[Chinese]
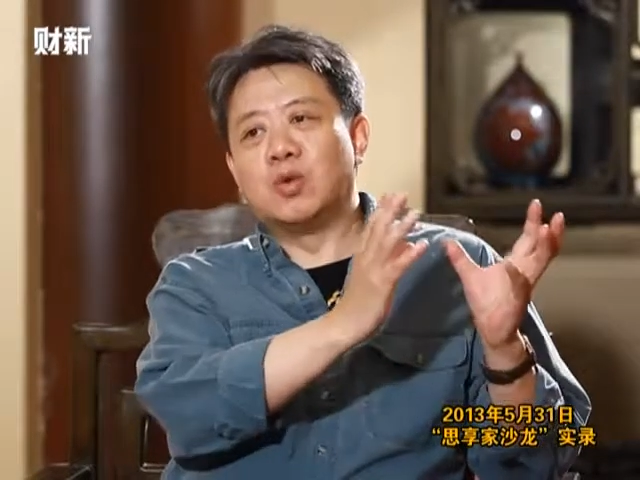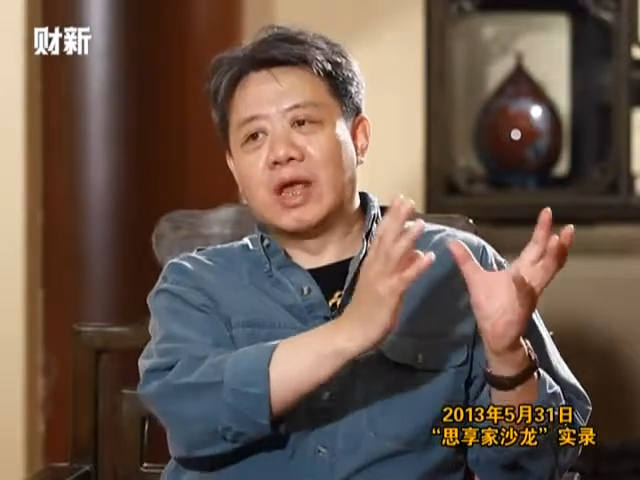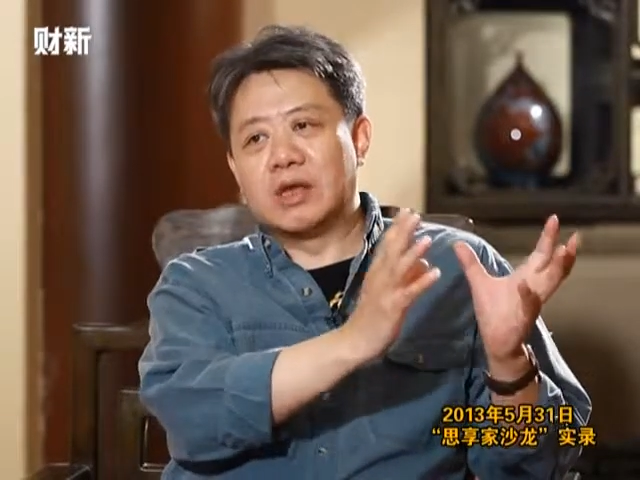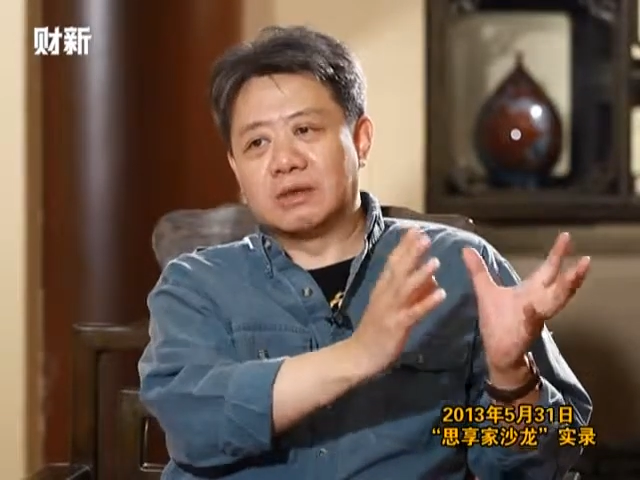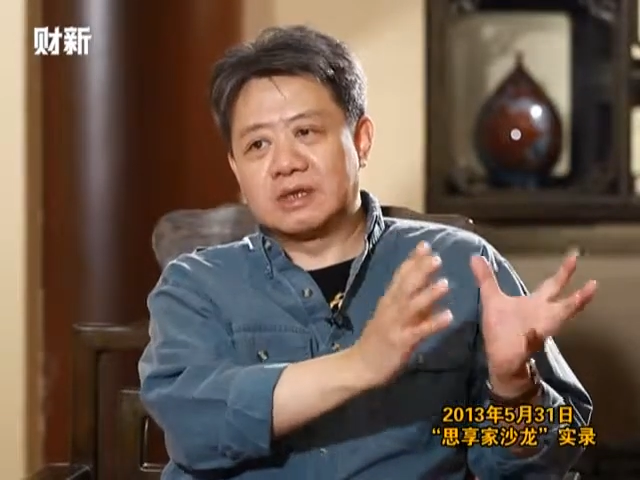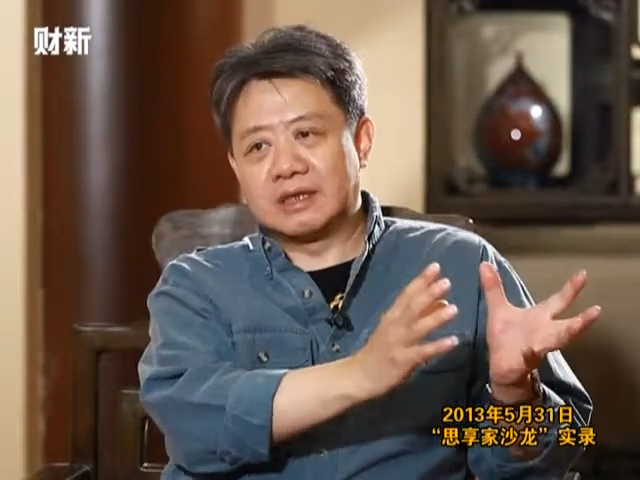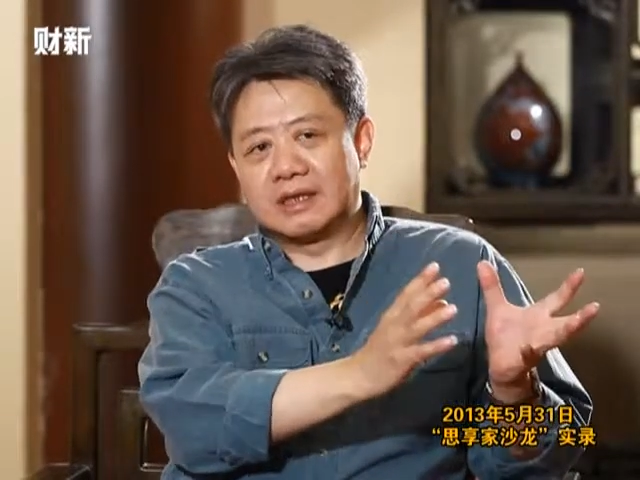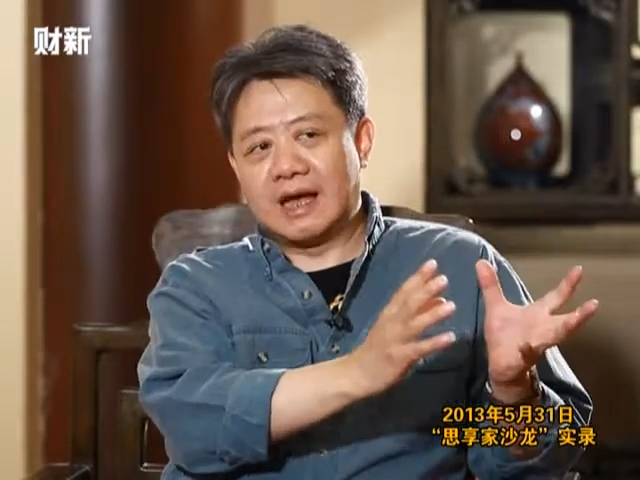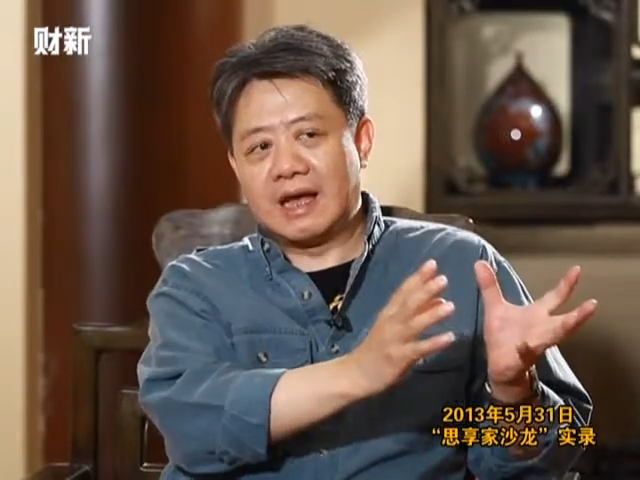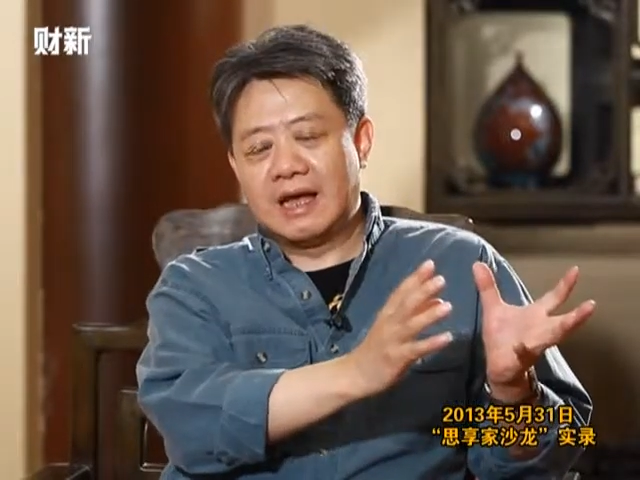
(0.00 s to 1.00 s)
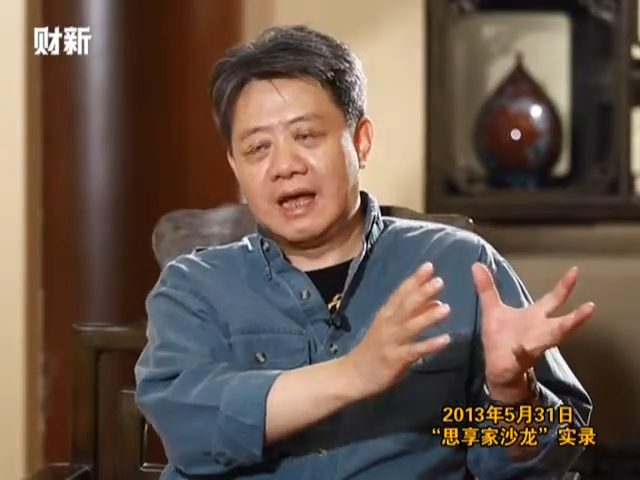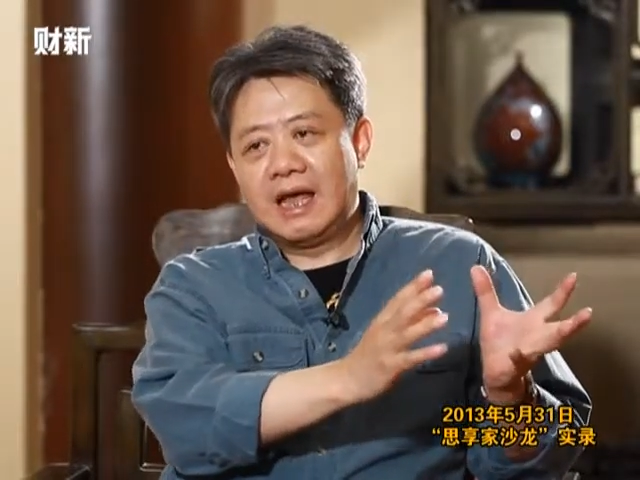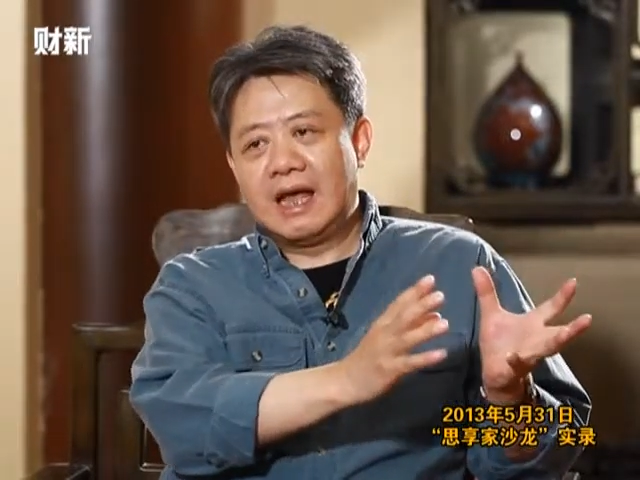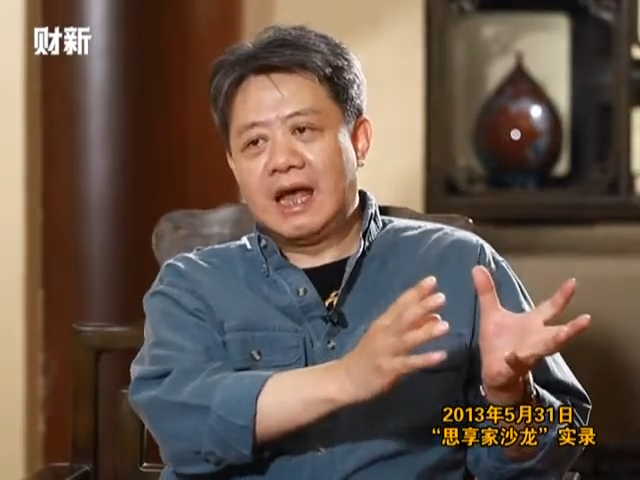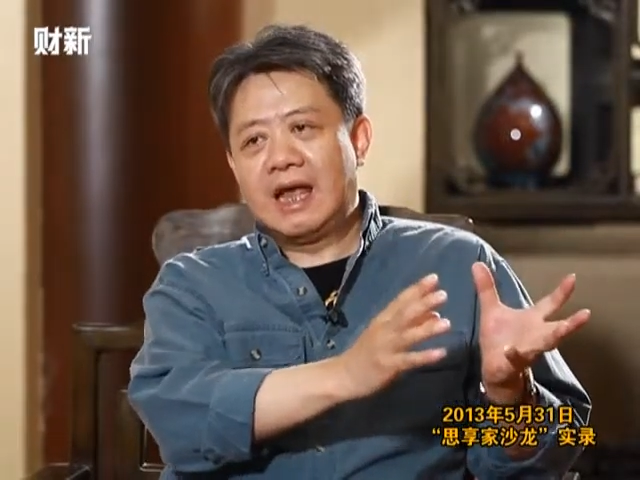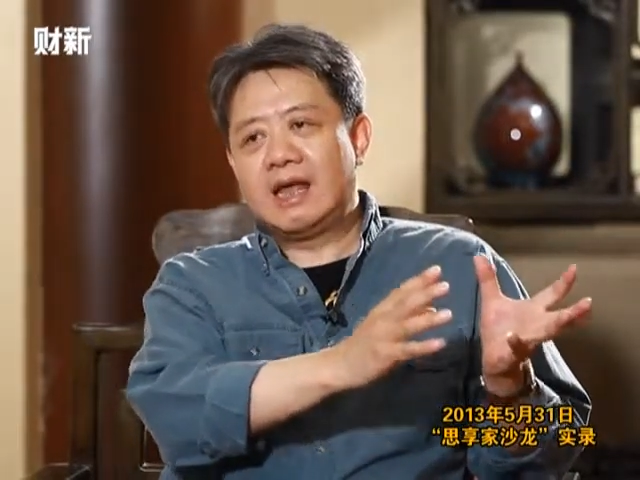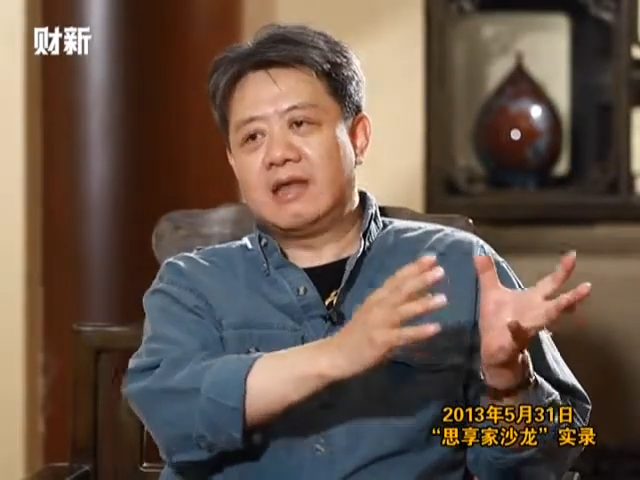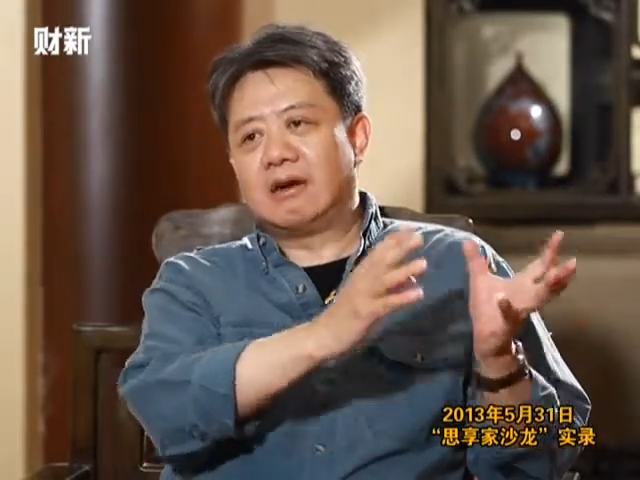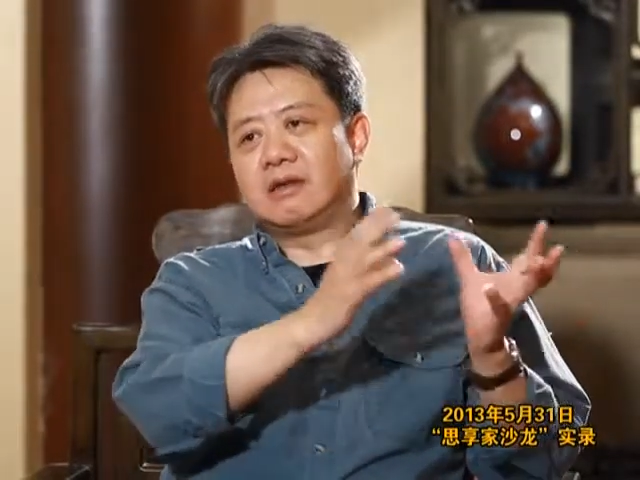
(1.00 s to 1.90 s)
原有的形态。要